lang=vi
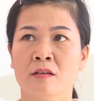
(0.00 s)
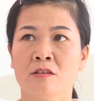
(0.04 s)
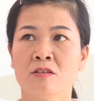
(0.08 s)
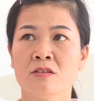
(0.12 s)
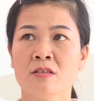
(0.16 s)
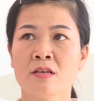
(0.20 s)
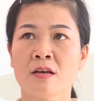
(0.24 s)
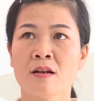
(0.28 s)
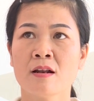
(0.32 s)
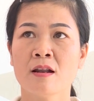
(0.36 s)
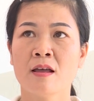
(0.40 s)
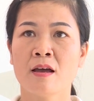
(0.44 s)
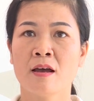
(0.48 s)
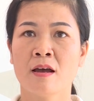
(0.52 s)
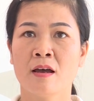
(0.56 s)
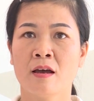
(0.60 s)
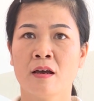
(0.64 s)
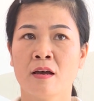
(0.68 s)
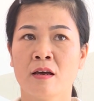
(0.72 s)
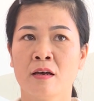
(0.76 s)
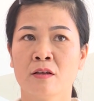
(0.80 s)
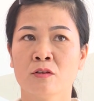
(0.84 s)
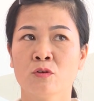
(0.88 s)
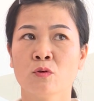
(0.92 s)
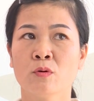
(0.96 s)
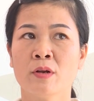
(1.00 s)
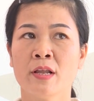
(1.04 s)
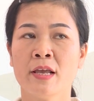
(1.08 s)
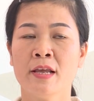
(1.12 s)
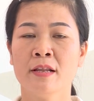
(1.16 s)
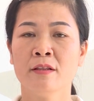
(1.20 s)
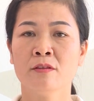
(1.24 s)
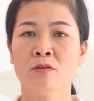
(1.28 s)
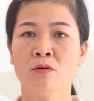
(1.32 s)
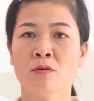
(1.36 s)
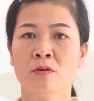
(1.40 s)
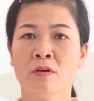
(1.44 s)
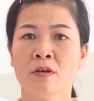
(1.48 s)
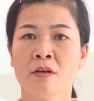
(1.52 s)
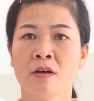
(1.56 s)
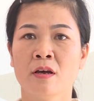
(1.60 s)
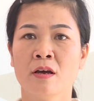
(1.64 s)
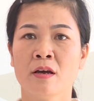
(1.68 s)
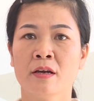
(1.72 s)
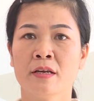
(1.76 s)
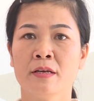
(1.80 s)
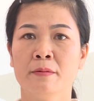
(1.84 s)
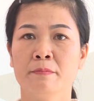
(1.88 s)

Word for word: thứ nhất là tôi đến tôi à,